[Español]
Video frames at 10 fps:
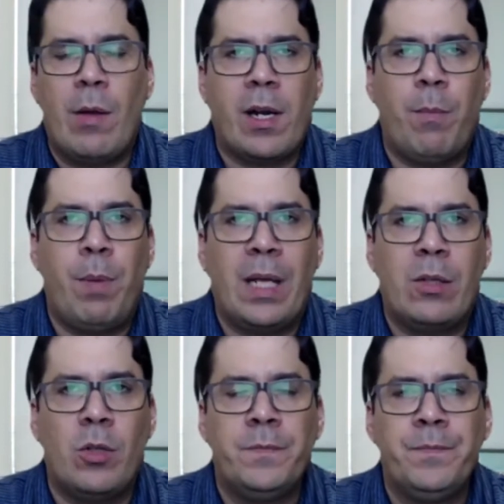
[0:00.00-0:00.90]
al
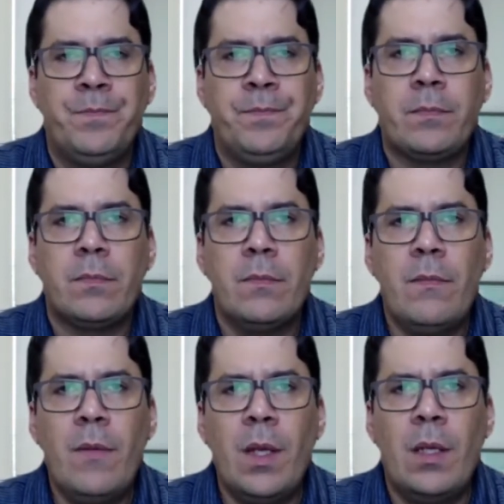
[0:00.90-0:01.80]
respecto
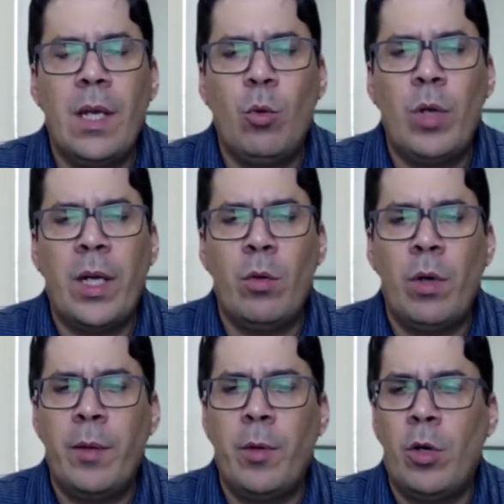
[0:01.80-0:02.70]
de unos
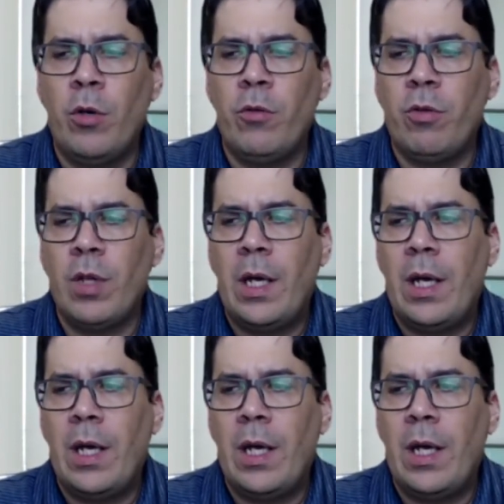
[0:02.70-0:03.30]
nuevos